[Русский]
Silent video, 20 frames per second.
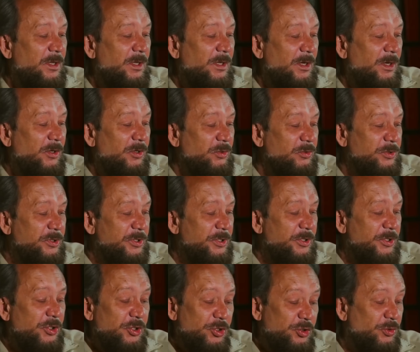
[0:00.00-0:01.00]
И
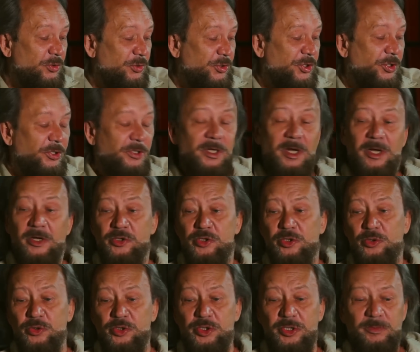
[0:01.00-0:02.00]
люди еще
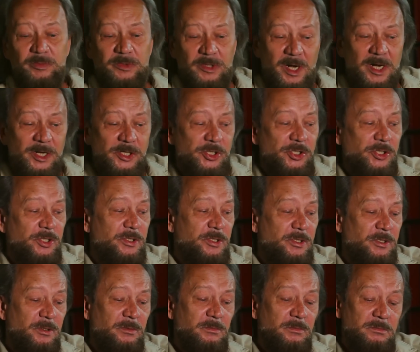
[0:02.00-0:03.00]
считают, что чем дальше,
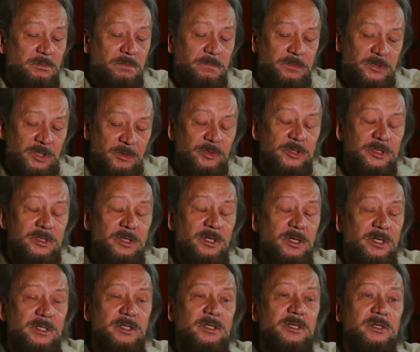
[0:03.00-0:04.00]
тем, тем
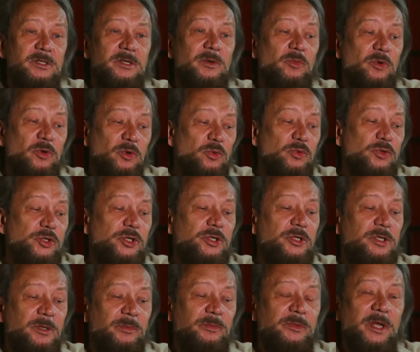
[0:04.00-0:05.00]
интереснее, тем
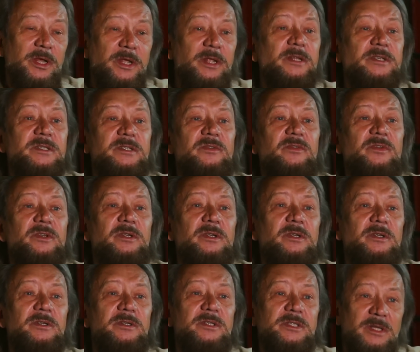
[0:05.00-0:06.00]
круче, тем
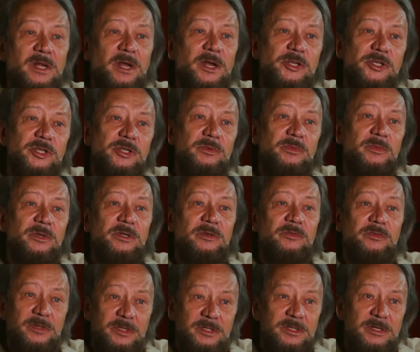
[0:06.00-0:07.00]
таинственнее,
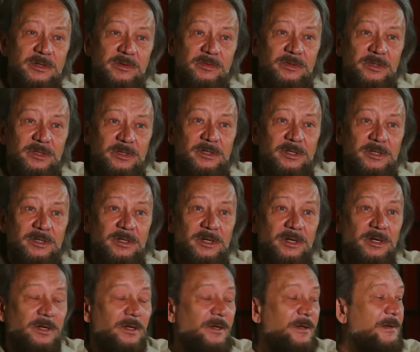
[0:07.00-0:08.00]
значимее, эффективнее и так
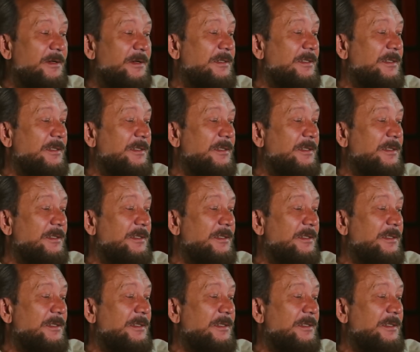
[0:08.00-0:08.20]
далее.